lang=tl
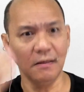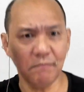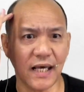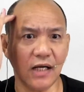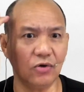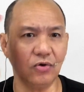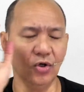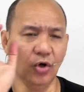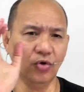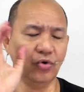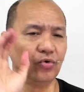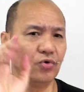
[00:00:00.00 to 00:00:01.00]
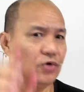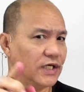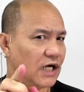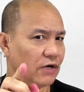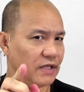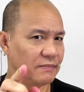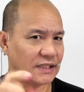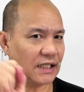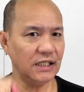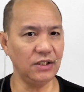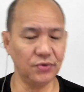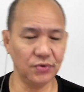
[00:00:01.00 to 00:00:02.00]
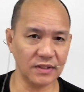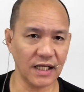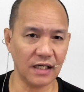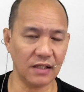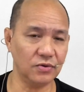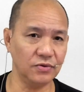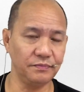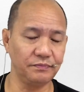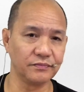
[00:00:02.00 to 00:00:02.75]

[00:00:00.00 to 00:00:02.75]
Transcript: Pero, kung ikaw ay matalinong tao,